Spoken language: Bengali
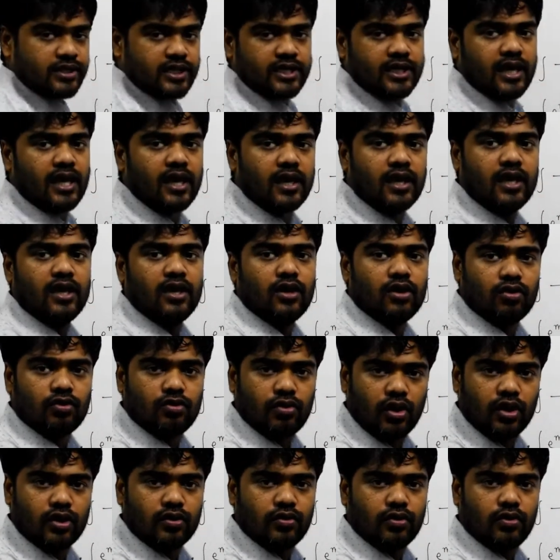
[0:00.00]
সেটা
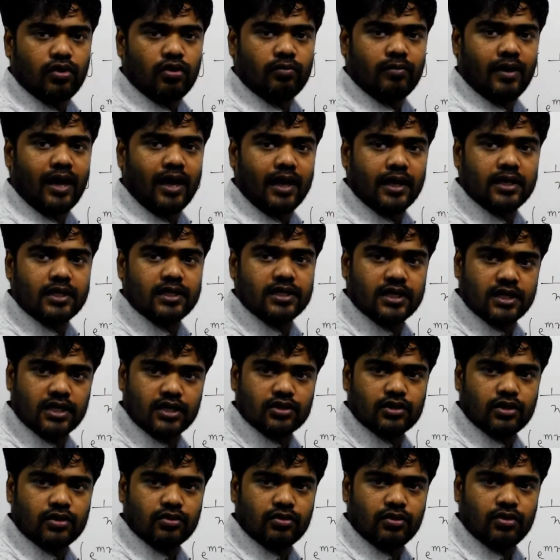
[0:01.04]
ক্রয় করলো বা
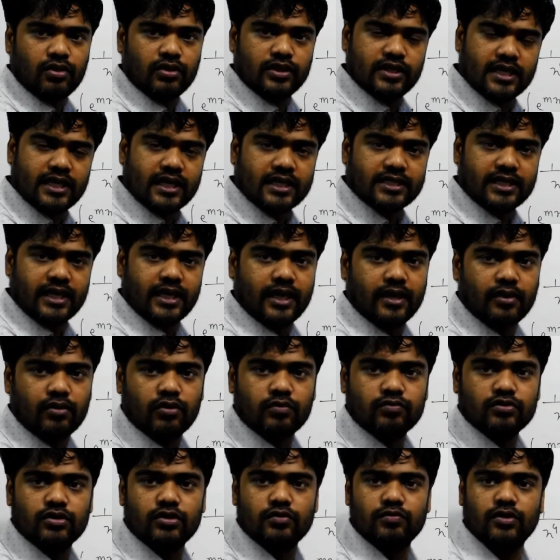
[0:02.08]
ইন্টিগ্রেশন করলো ঠিক আছে
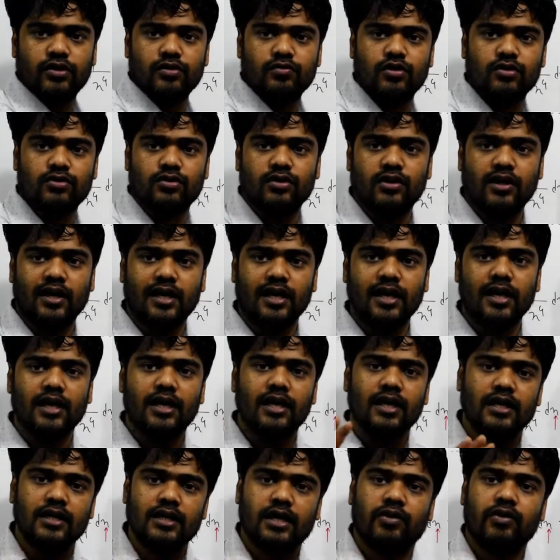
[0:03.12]
এরকম যদি পরিবর্তন থাকে
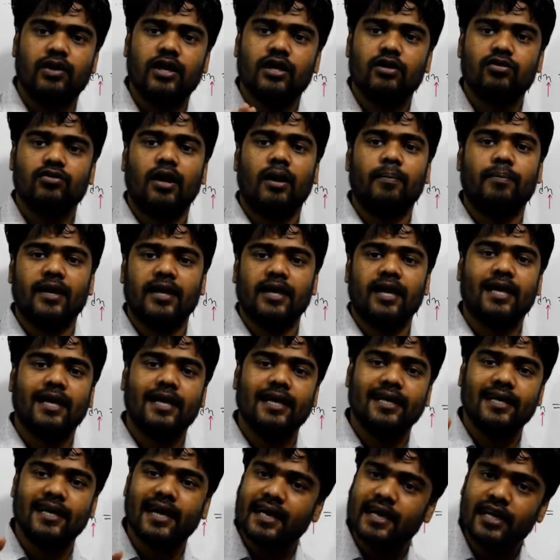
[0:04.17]
তাহলে কিন্তু আপনাকে আগে
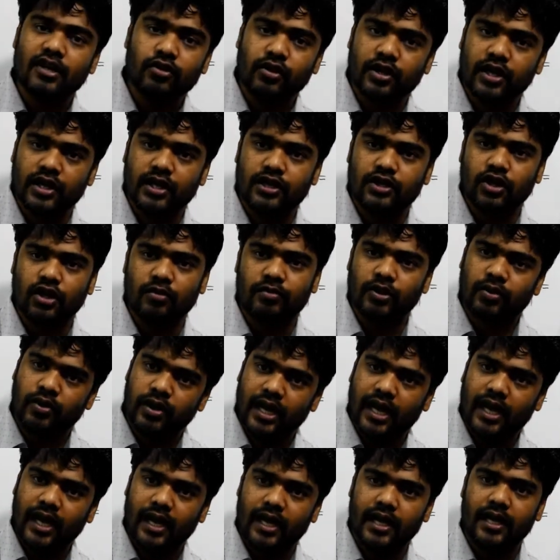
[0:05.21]
রেডি করে নিতে হবে
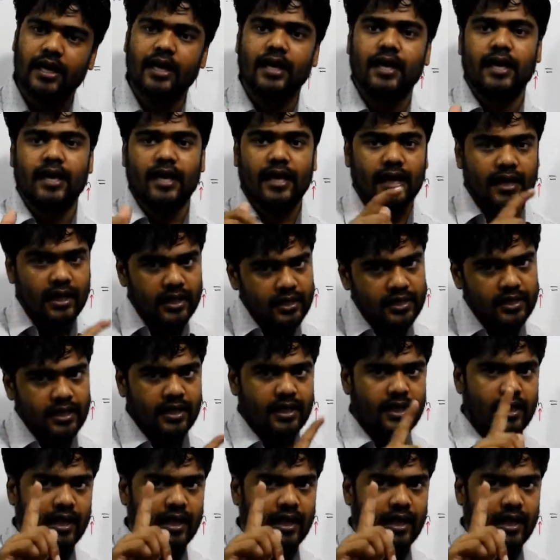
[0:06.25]
ওকে এখান থেকে